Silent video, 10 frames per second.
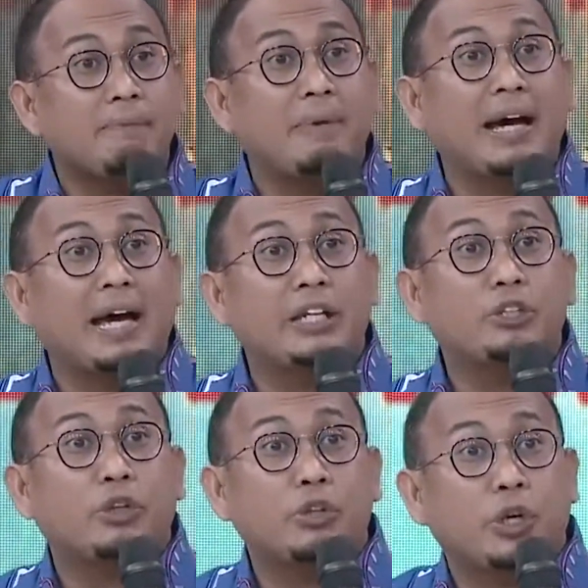Bang Kadi
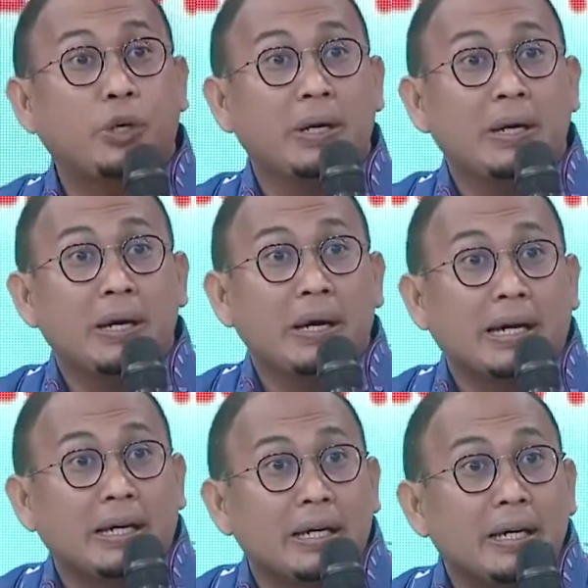contoh
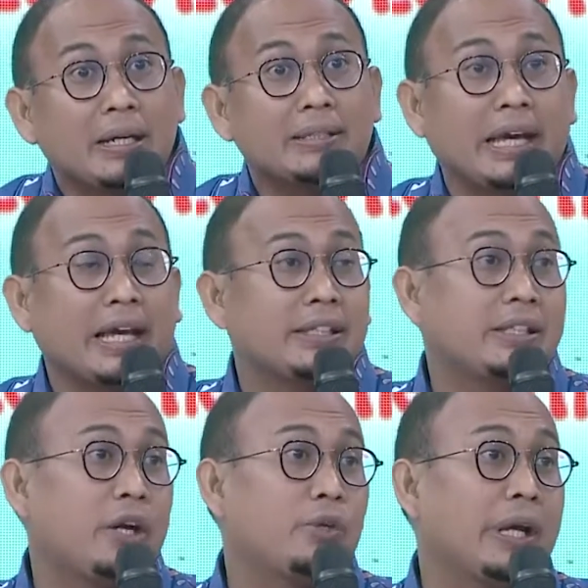saya kasih tahu